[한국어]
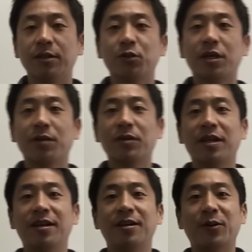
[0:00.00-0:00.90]
안
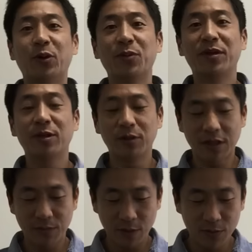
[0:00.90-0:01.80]
소장입니다. 오랜만에 우리
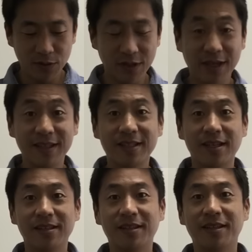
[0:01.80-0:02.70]
카페 회원분들께
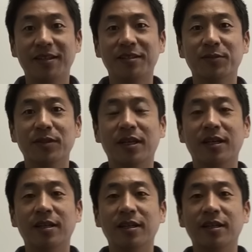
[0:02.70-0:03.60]
인사를 드리게 됐습니다.
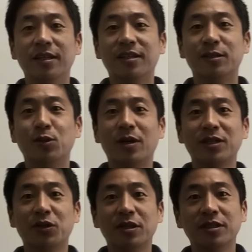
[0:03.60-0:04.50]
그동안
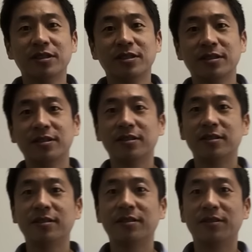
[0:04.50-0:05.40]

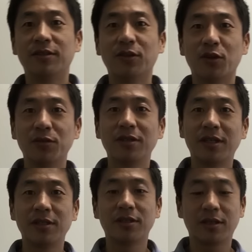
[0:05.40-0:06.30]
저희는 어,
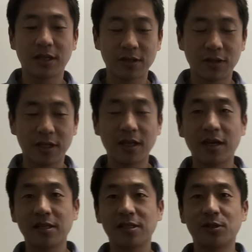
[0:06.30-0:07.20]
여러분들께서
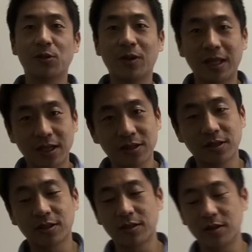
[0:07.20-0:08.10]
기다리시고
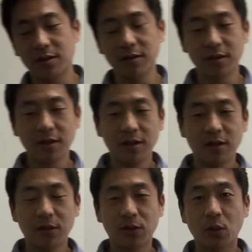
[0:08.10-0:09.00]
기다리셨던
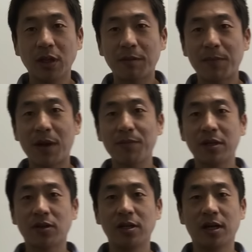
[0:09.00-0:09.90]
동남아 판매
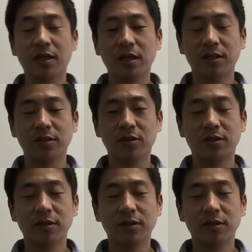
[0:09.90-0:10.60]
전략에 대해서